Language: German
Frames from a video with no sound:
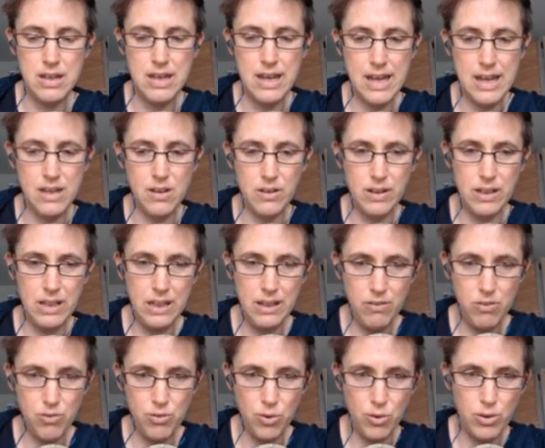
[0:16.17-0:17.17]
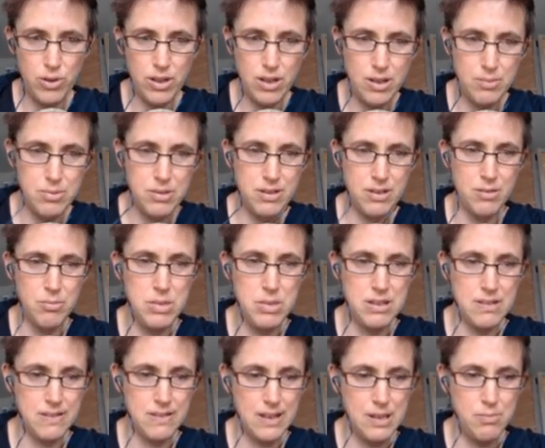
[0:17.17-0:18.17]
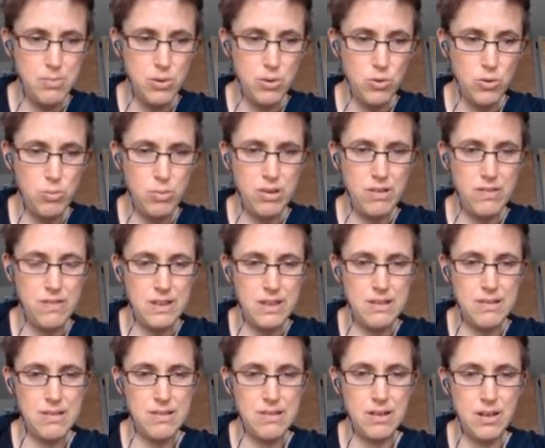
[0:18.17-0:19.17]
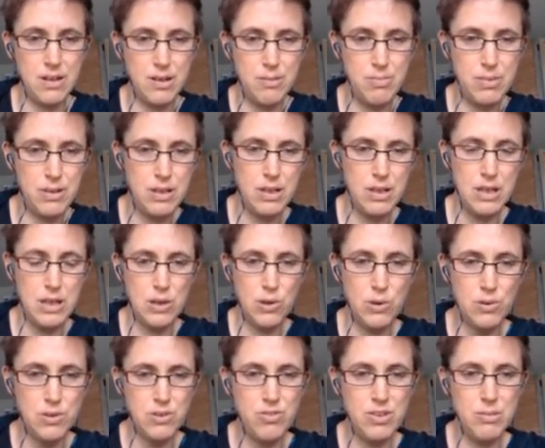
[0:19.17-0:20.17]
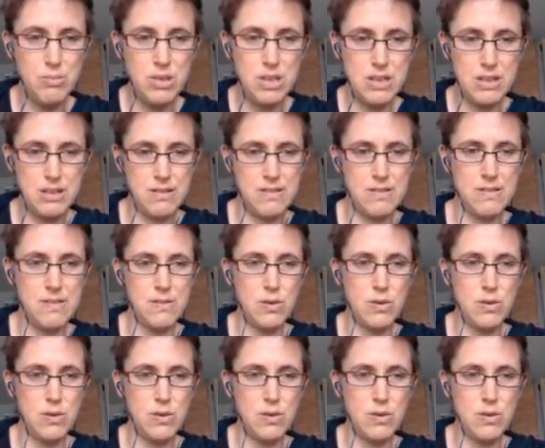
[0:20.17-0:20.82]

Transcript: ein agiles Vorhaben an mir selber umgesetzt habe und wie mir das so